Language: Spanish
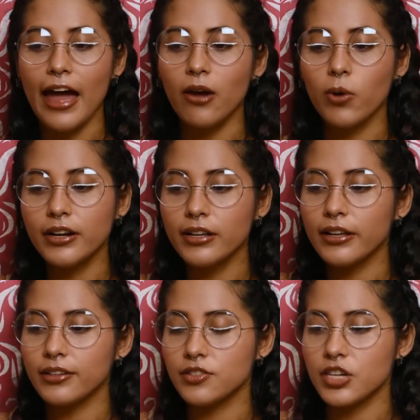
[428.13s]
I wanna
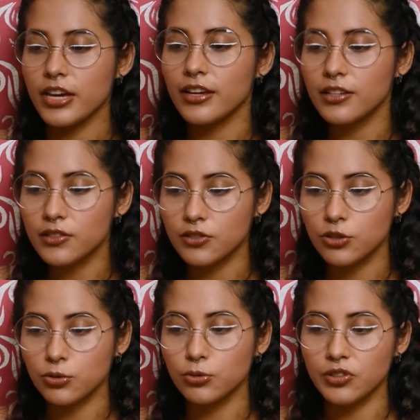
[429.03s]
exchange
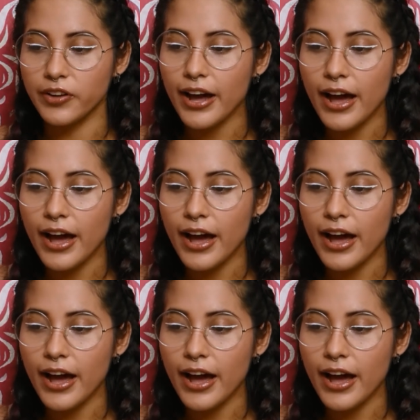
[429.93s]
to I